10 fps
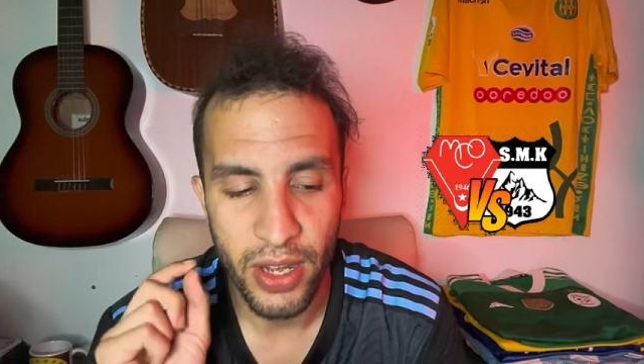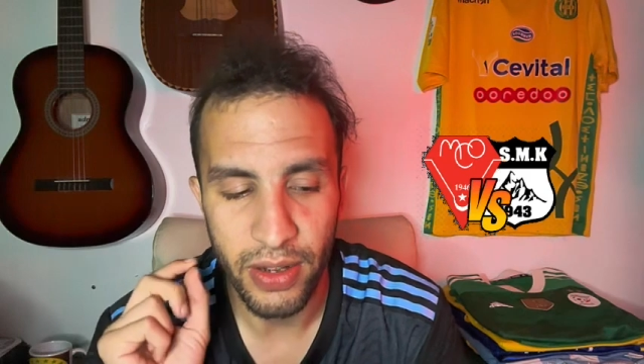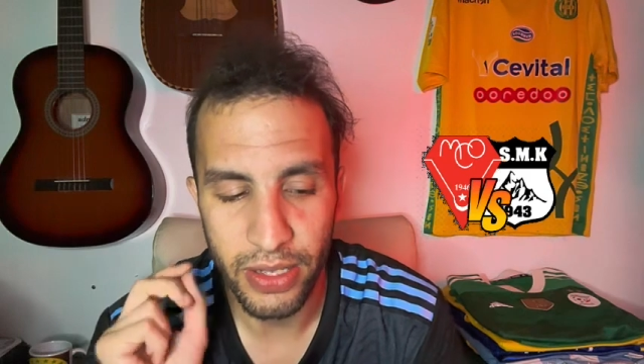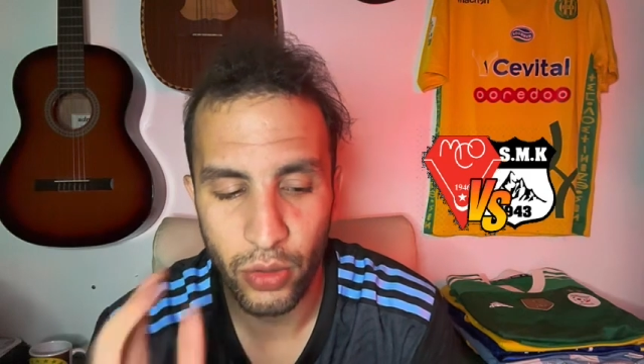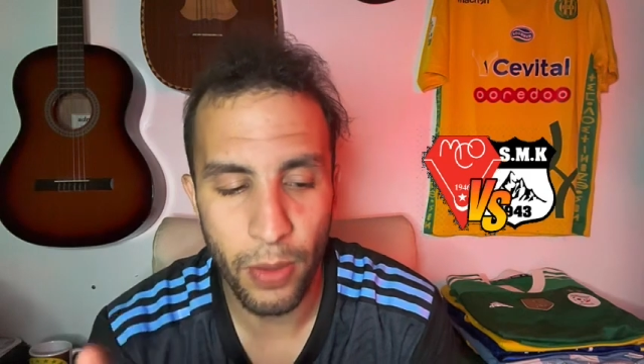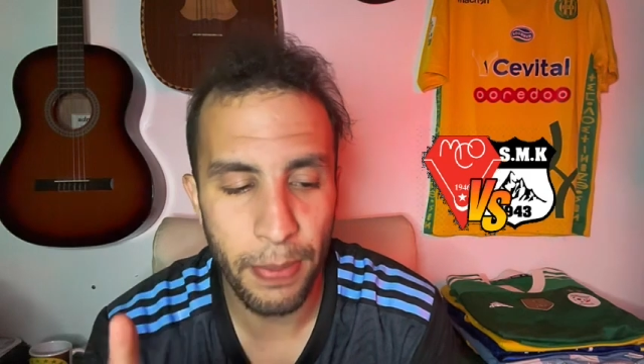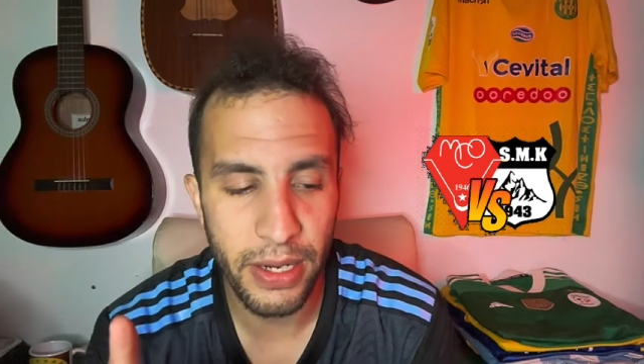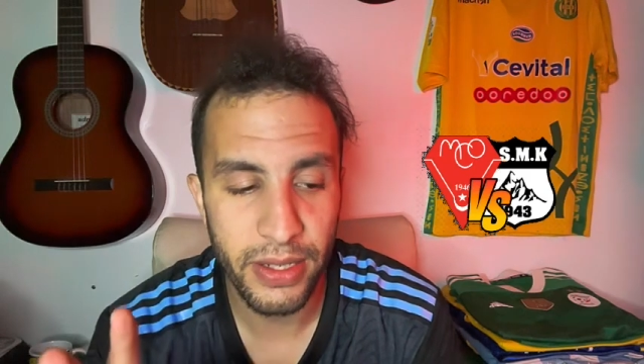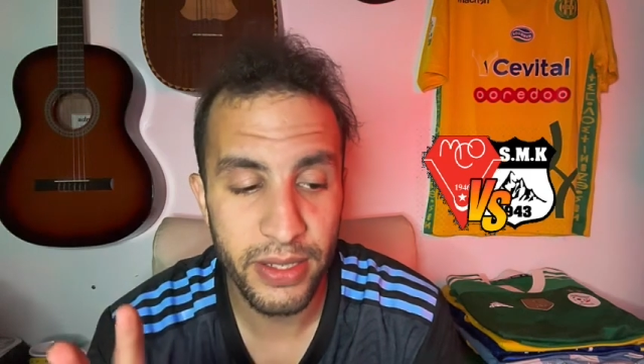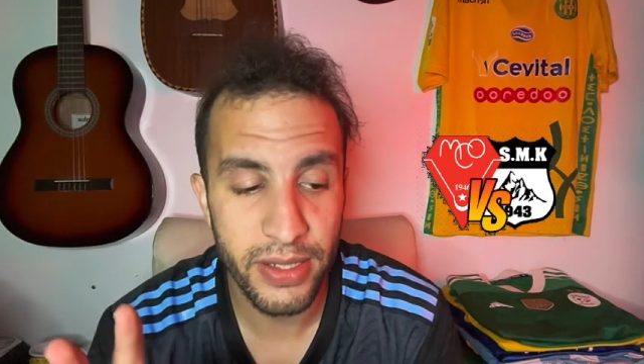Les deux
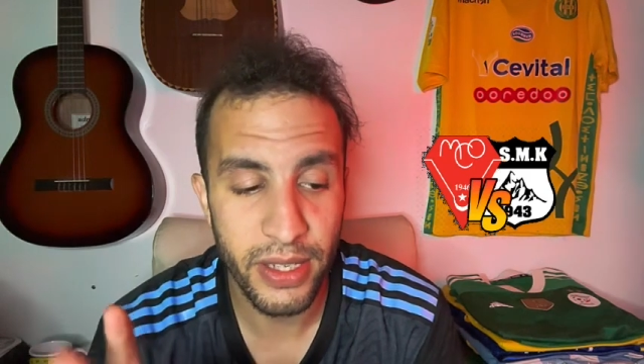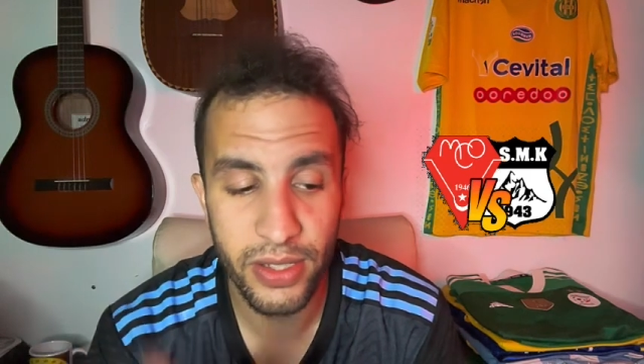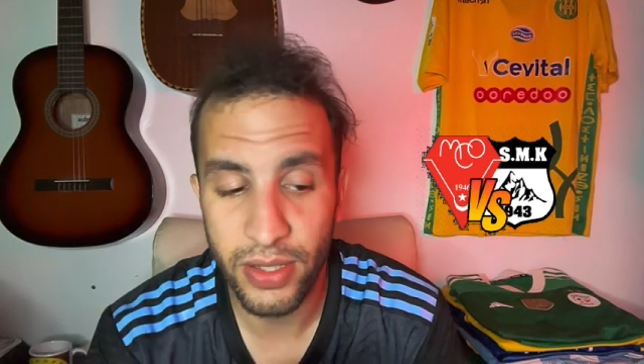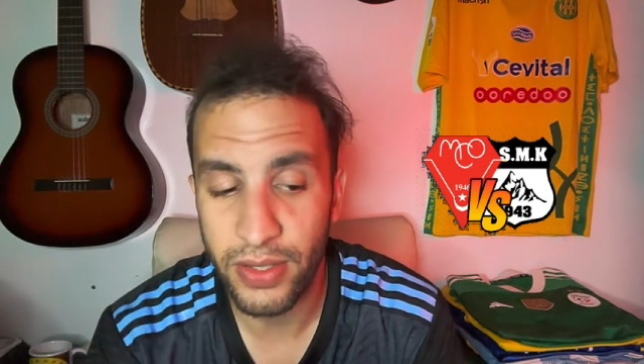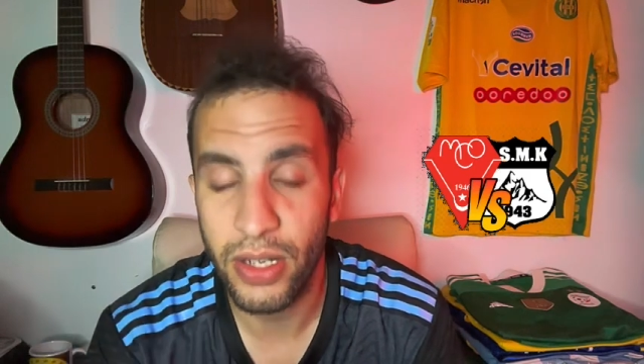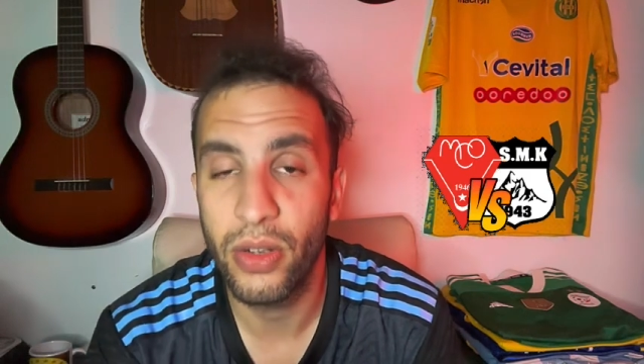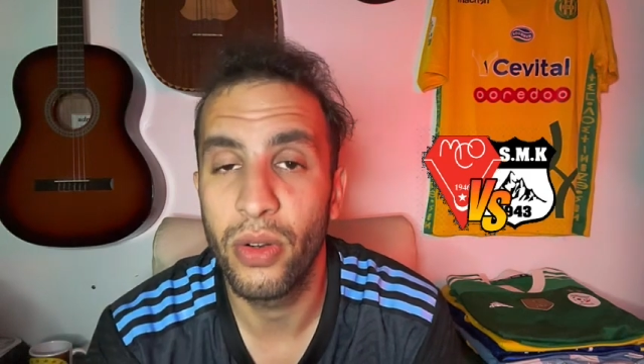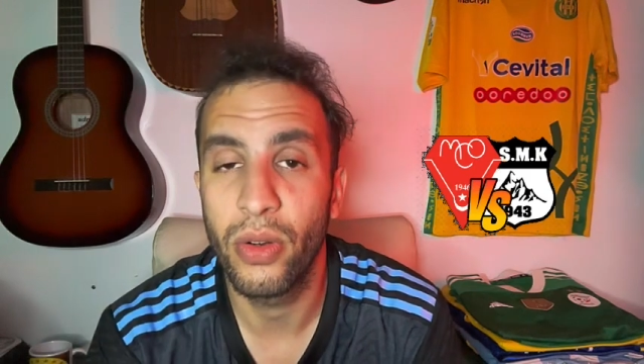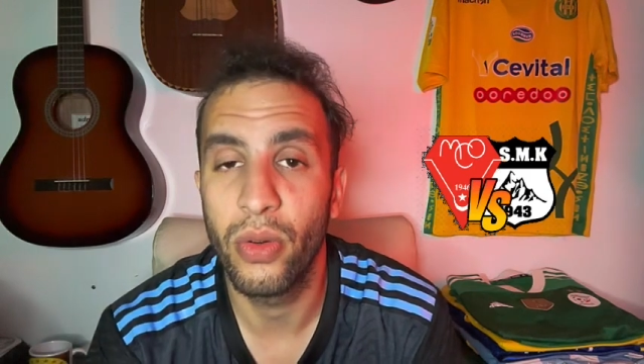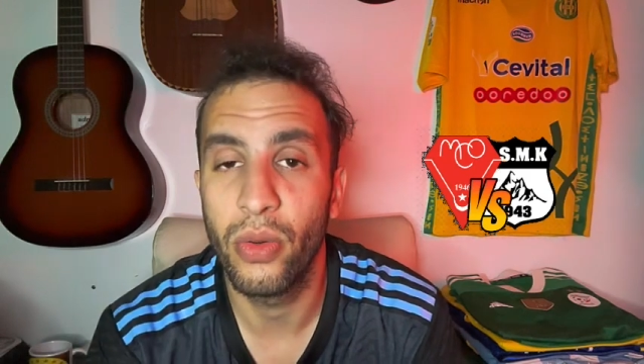paris risqués, ce serait
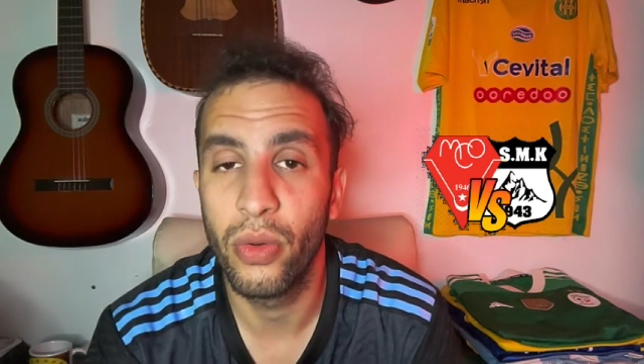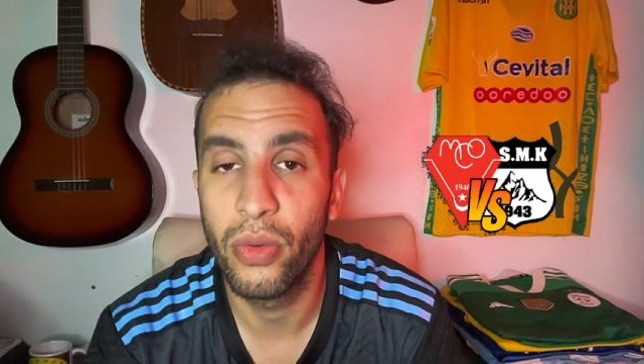le, le,